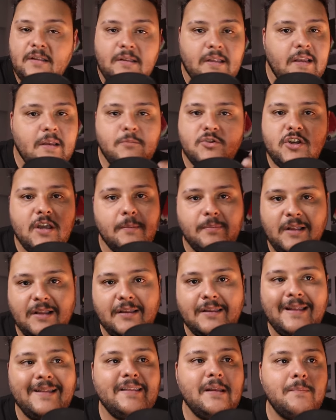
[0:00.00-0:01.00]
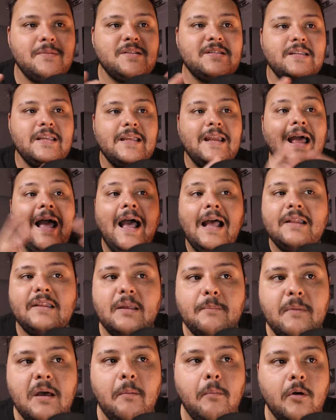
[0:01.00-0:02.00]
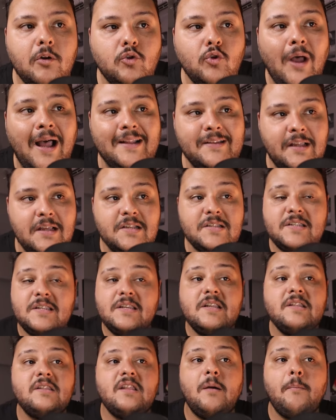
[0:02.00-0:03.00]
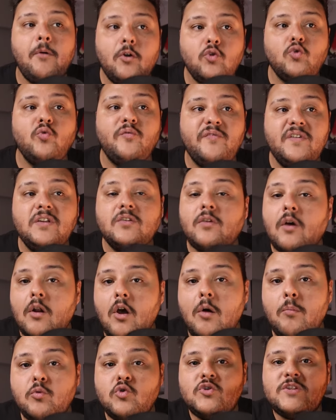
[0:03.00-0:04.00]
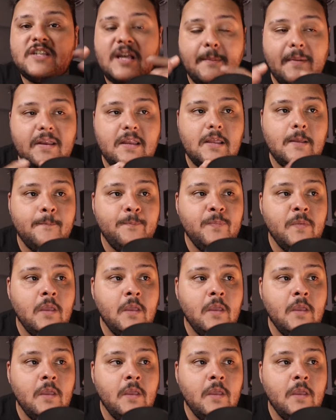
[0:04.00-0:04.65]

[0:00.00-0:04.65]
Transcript: الثانيه مش هي بتاعه الثالثه بس الى حد ما برضو هتحس ان انت برضو في ترابط زمني